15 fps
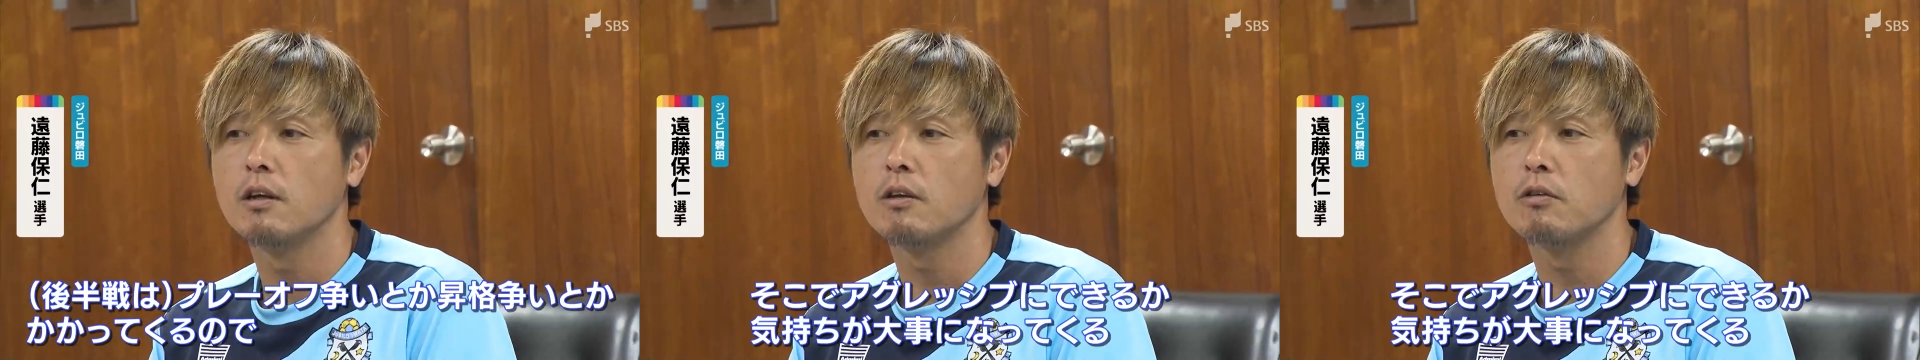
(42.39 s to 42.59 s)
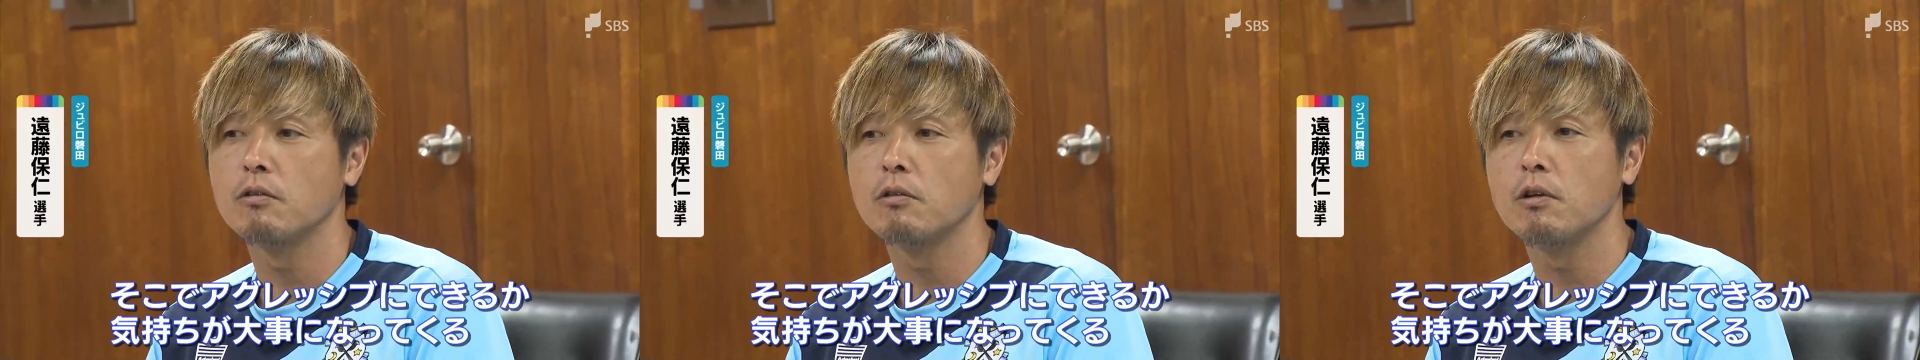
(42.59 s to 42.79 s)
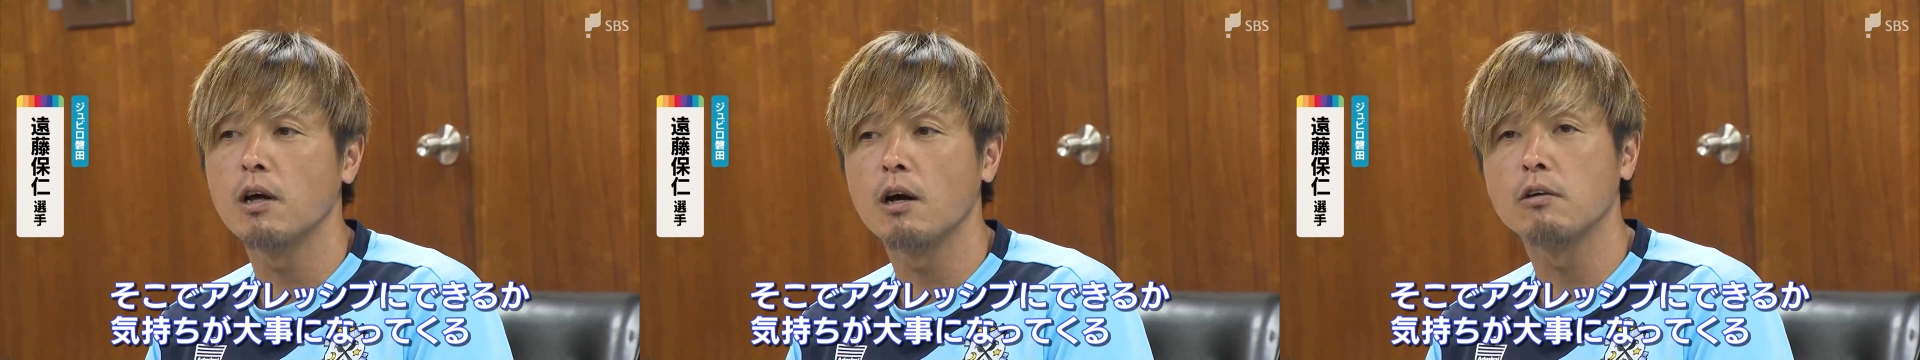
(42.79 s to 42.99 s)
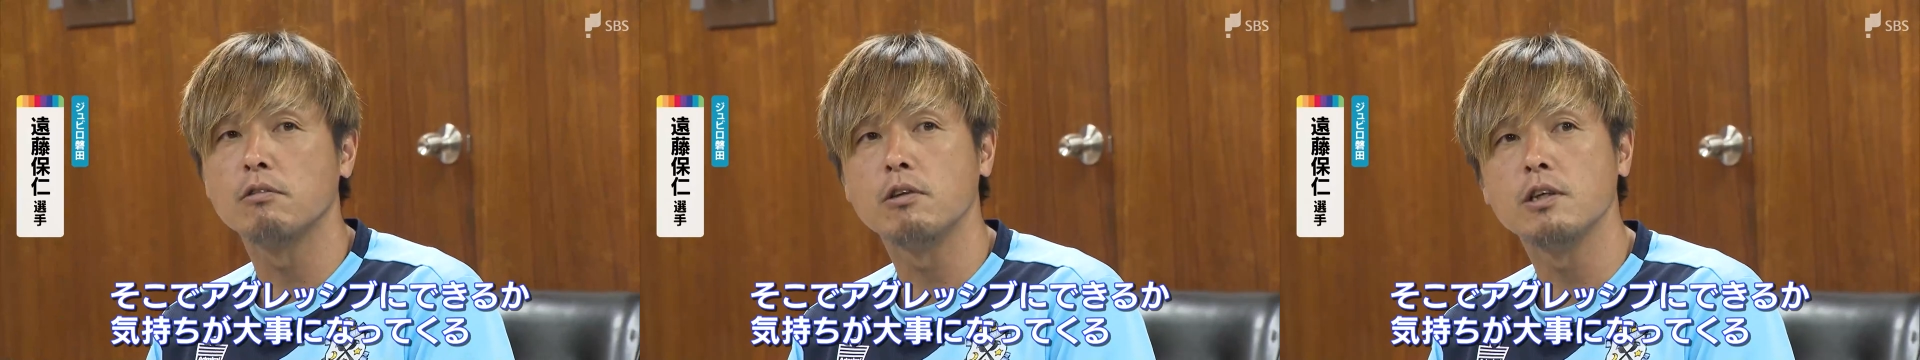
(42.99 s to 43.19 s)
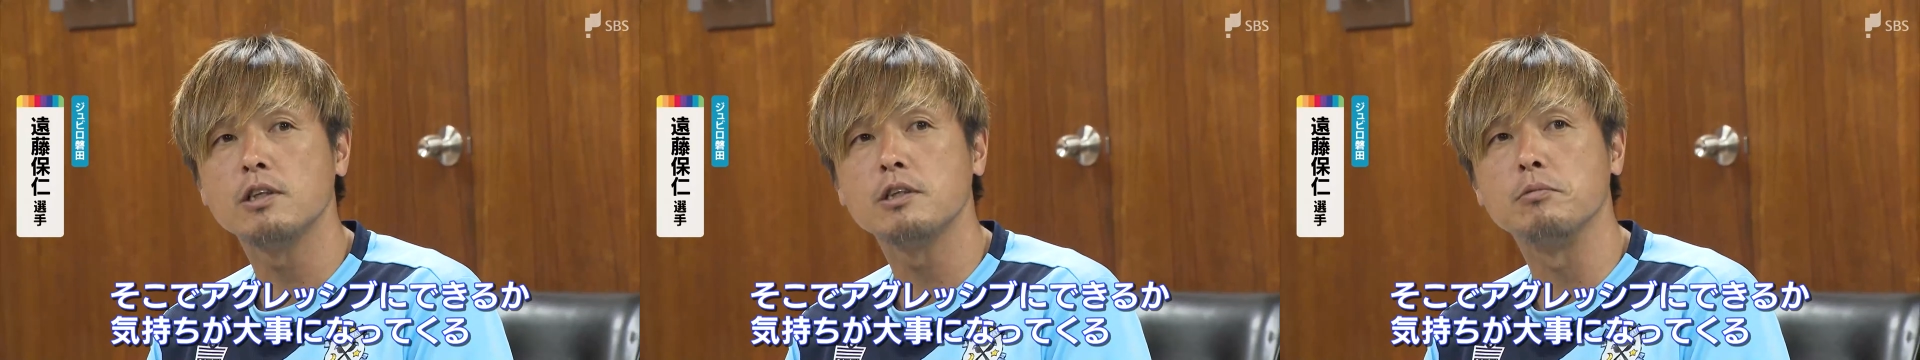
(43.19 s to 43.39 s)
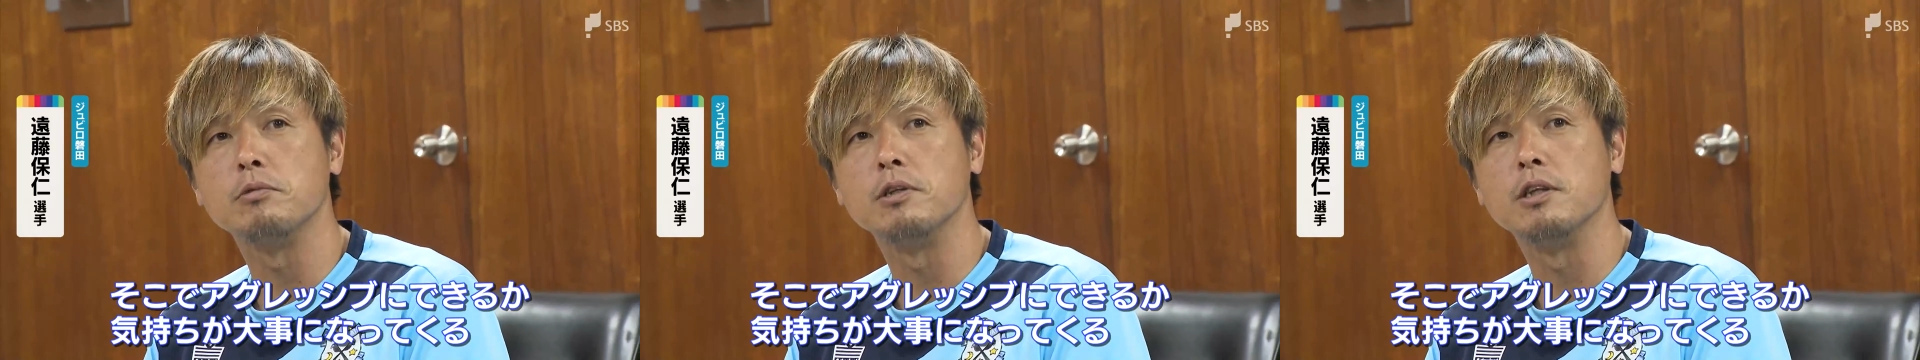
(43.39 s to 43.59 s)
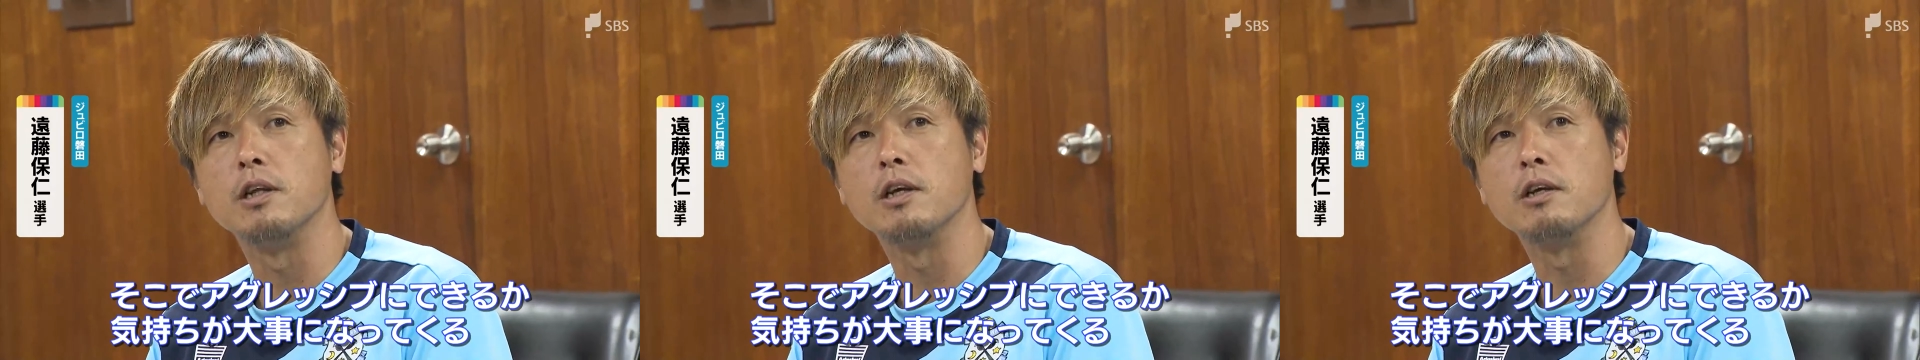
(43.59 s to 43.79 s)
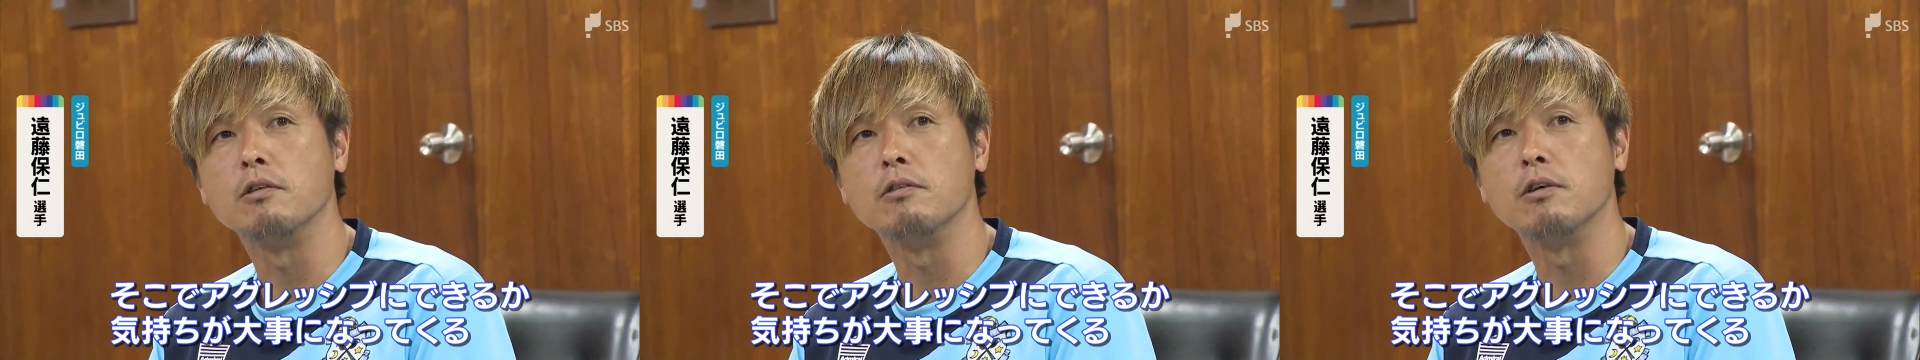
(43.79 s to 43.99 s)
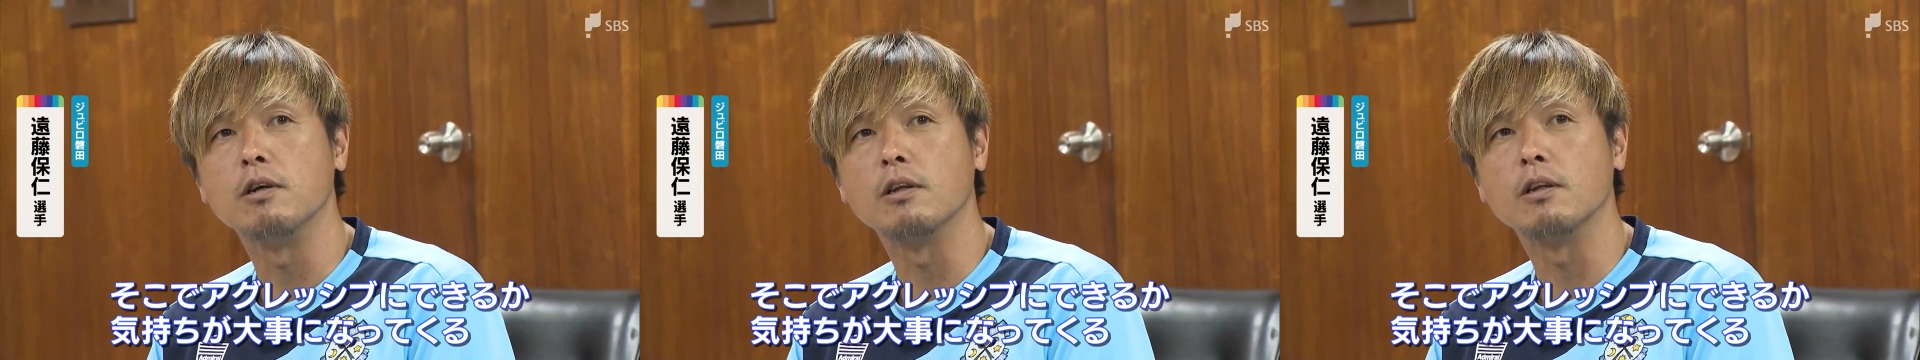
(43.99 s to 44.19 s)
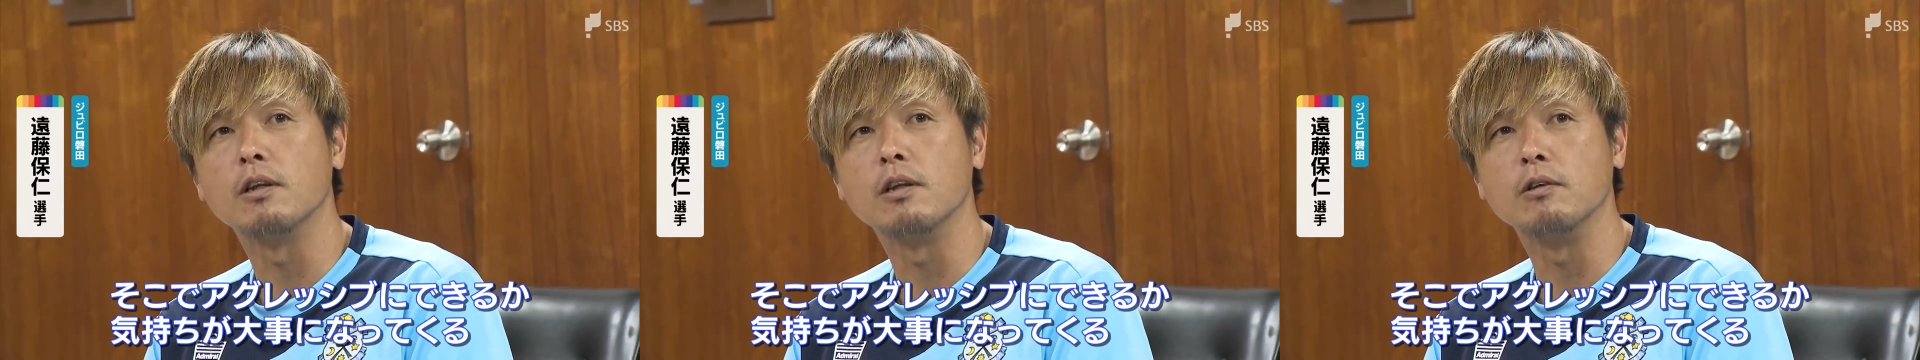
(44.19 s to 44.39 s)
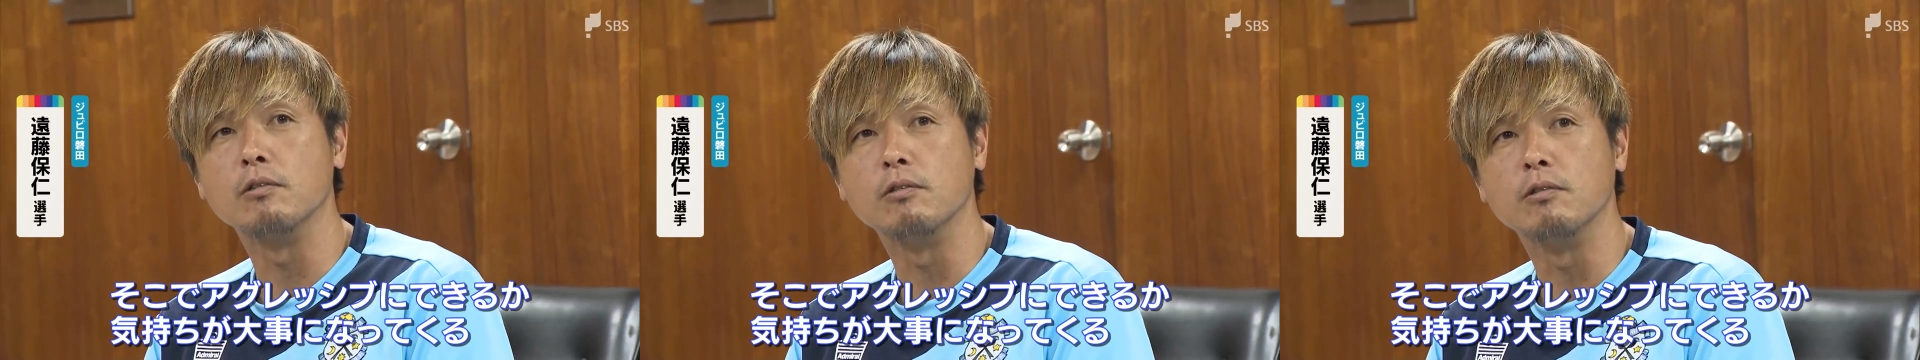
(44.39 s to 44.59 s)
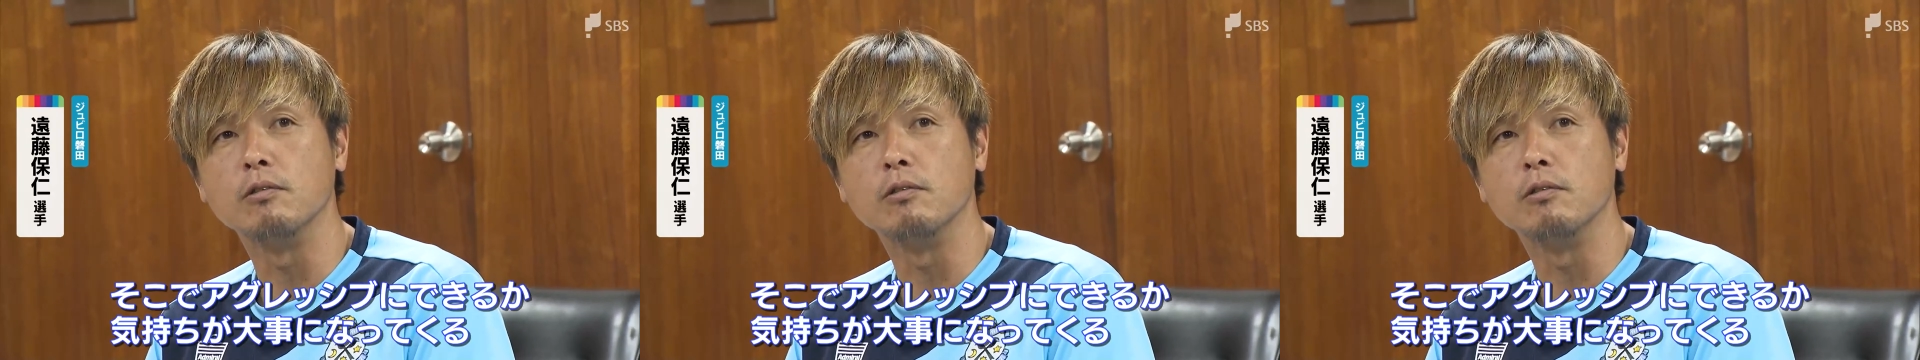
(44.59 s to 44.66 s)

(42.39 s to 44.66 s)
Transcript: そこでアグレッシブにできるかっていう